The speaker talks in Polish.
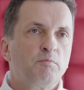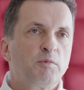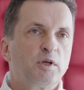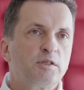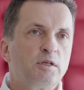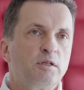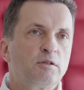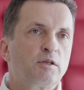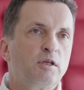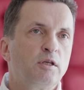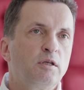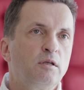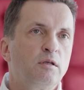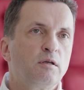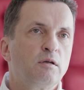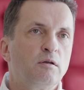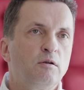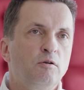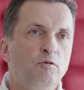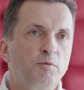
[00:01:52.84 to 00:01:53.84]
Pacjentki
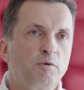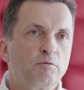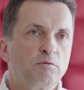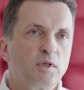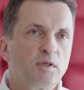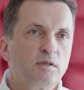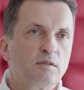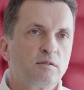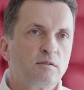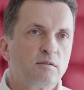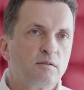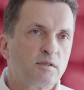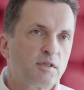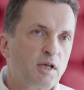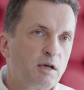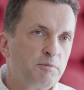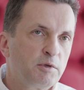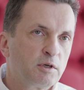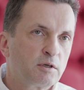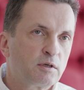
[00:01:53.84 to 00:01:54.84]
lubią ten
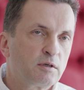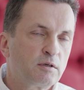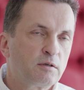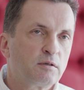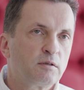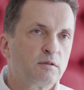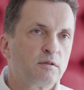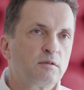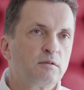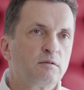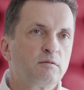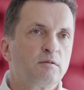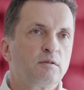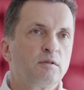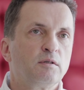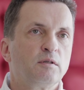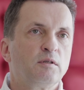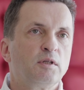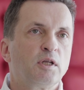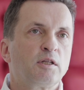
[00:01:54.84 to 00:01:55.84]
zabieg, y,
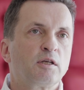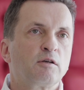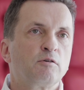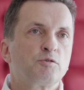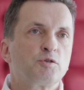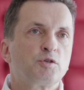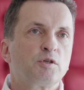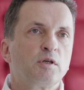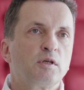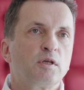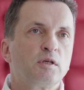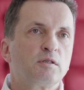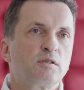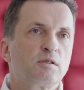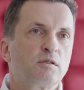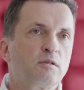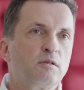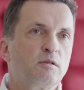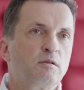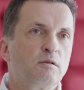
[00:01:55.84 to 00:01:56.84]
dlatego że
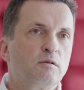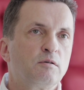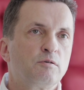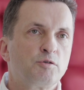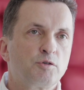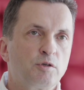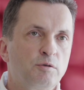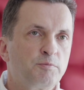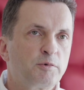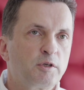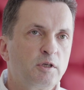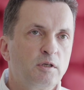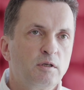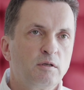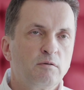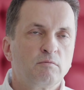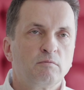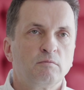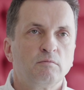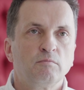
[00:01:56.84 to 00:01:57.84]
jest szybki,
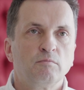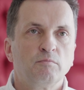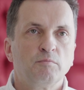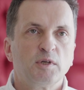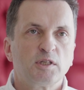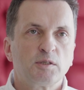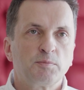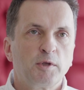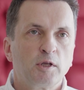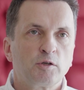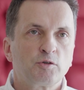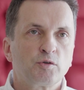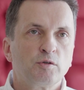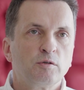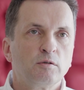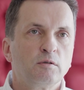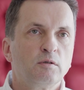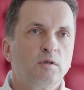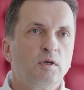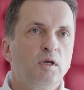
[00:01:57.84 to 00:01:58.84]

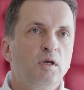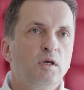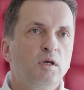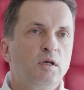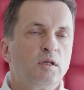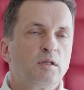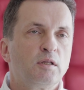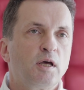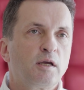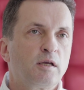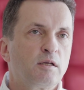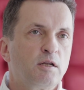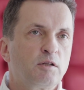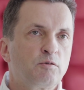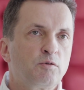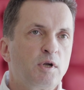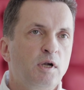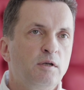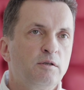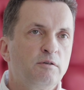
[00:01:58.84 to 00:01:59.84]
bezpieczny, daje
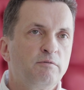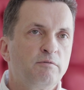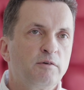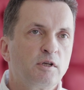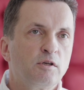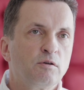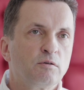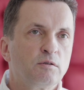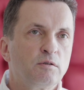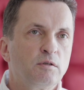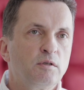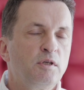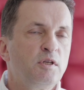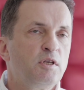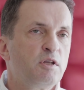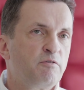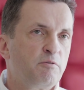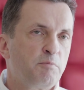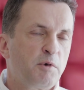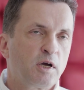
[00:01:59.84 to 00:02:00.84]
naturalny wygląd i
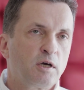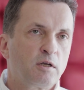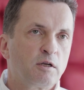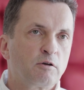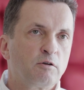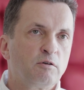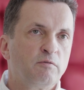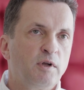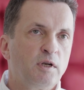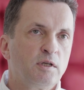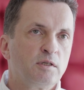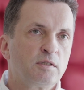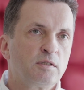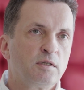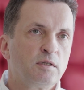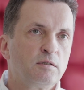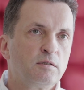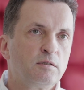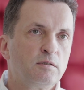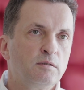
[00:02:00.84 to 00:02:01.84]
nie wymaga
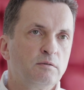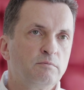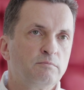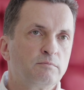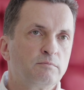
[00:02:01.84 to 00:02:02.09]
rekonwalescencji.